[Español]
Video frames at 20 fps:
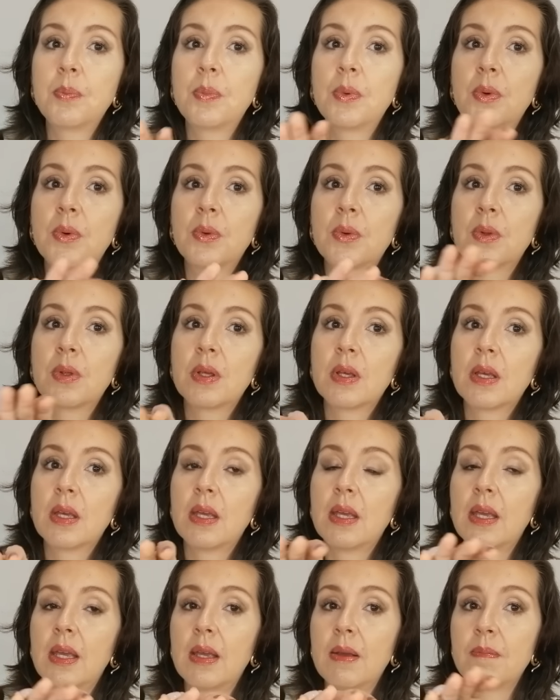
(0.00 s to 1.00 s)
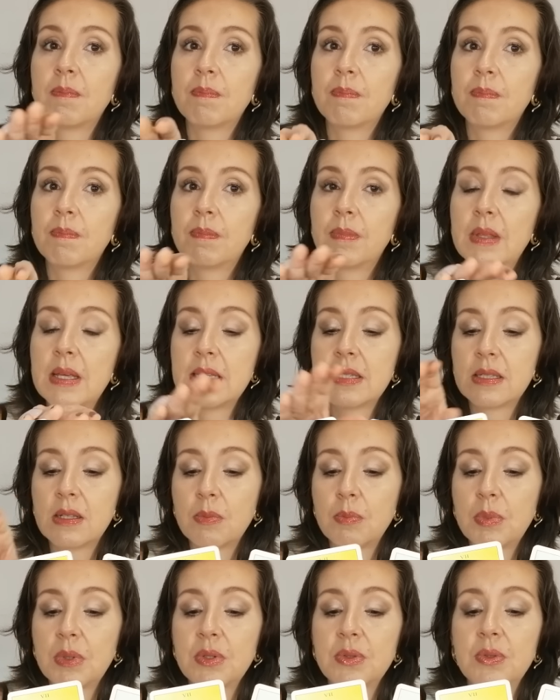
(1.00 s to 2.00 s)
porque
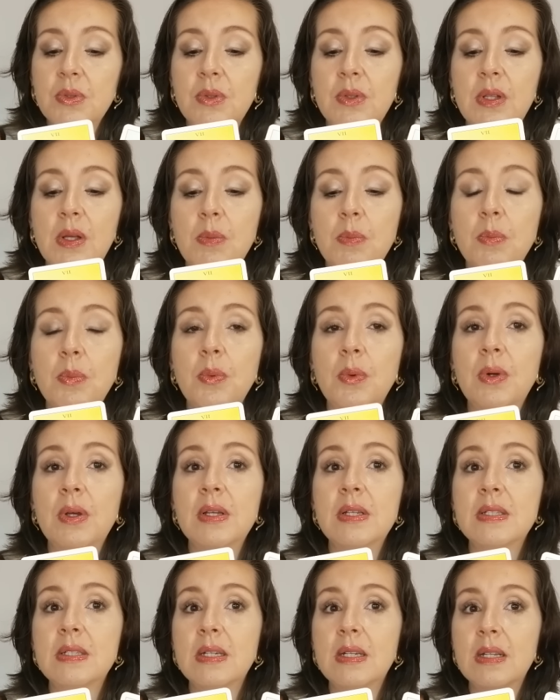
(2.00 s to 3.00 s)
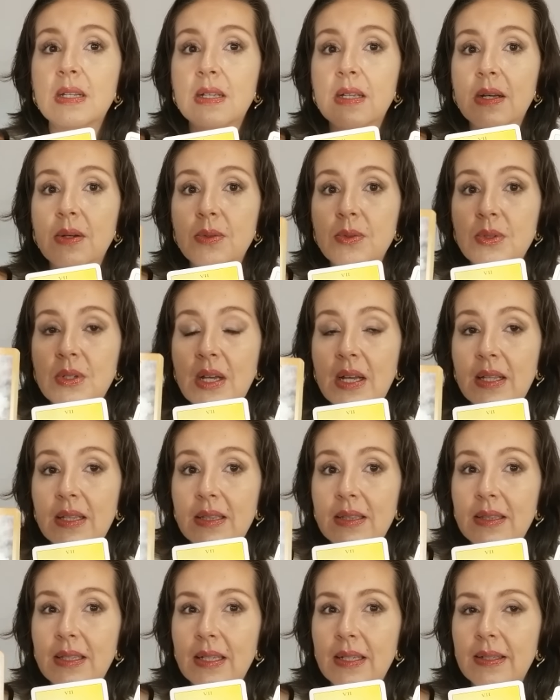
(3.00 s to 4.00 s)
esta persona puede ser
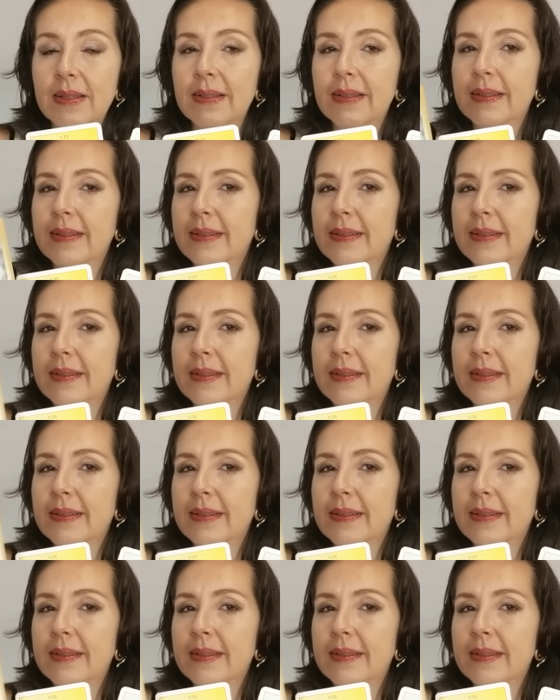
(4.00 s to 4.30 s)
causante